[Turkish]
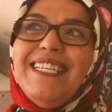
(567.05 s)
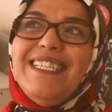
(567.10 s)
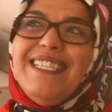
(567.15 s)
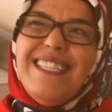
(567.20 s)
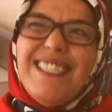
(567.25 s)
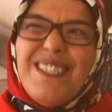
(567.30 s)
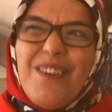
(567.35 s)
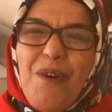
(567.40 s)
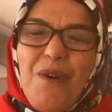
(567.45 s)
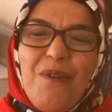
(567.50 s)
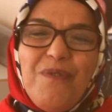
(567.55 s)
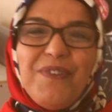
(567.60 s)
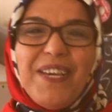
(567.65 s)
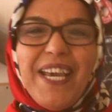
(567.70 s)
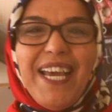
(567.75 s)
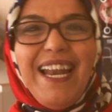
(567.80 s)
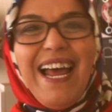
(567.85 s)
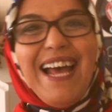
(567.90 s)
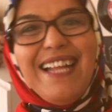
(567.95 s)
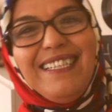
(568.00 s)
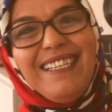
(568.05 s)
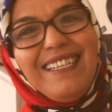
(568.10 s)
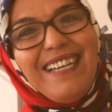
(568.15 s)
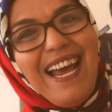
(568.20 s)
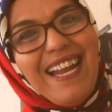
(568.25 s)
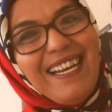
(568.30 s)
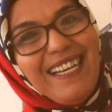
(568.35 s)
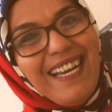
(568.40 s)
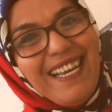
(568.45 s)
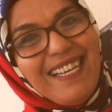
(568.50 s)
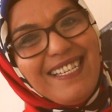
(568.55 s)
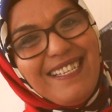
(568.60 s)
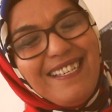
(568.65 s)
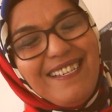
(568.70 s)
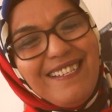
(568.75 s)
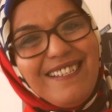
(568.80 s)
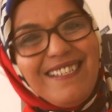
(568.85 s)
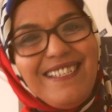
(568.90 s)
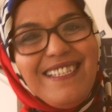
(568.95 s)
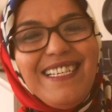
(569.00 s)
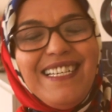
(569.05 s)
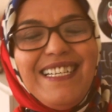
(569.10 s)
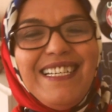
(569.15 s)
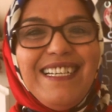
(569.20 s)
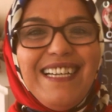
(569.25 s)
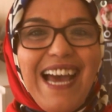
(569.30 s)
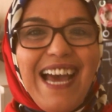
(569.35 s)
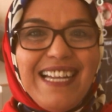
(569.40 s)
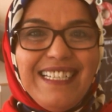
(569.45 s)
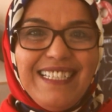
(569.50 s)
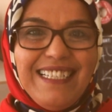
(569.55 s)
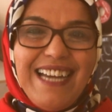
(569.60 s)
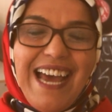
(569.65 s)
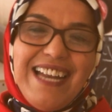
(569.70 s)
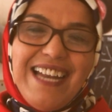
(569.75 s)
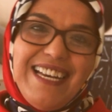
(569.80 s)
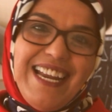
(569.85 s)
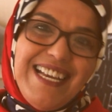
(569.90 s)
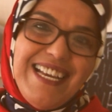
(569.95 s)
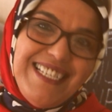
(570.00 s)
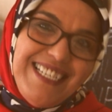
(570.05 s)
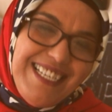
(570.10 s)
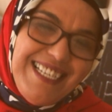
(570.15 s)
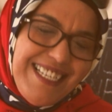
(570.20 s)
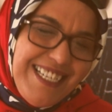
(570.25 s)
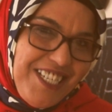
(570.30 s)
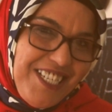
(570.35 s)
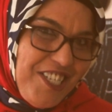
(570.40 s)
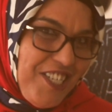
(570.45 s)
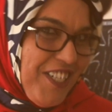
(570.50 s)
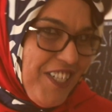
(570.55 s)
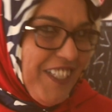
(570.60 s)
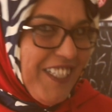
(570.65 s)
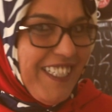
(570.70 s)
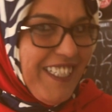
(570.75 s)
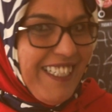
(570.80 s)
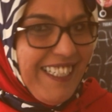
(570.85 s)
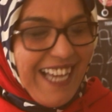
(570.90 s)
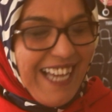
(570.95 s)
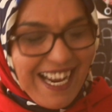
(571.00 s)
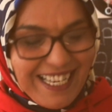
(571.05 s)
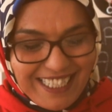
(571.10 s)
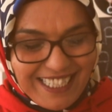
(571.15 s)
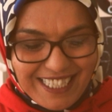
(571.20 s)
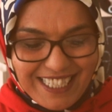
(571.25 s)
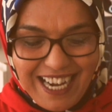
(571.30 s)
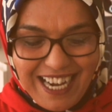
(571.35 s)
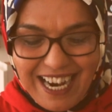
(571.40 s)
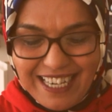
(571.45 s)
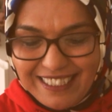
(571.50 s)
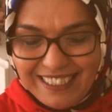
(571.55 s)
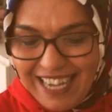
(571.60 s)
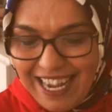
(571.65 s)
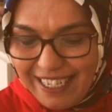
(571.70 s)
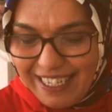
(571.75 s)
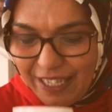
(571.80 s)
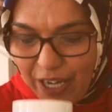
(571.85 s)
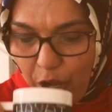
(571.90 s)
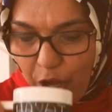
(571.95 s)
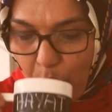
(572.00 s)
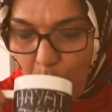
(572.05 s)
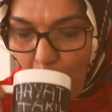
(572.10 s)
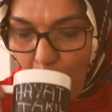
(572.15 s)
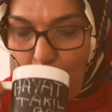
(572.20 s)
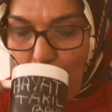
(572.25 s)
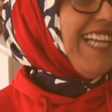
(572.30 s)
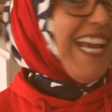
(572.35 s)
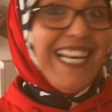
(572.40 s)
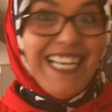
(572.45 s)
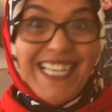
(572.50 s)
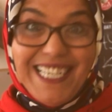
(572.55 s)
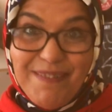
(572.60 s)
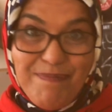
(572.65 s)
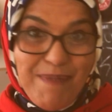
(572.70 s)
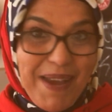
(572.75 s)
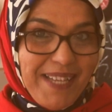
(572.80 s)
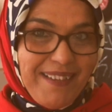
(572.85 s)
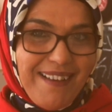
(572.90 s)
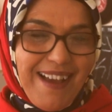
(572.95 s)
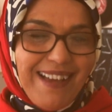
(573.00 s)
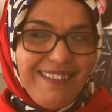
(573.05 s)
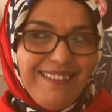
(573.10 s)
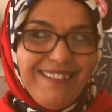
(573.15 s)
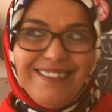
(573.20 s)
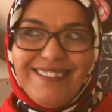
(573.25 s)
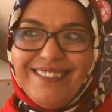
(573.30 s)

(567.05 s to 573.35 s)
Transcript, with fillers: Sizi öfkelendiren ne? Sizi sinirlendiren ne? Sizi çığırından çıkartan ne? Delirmeden,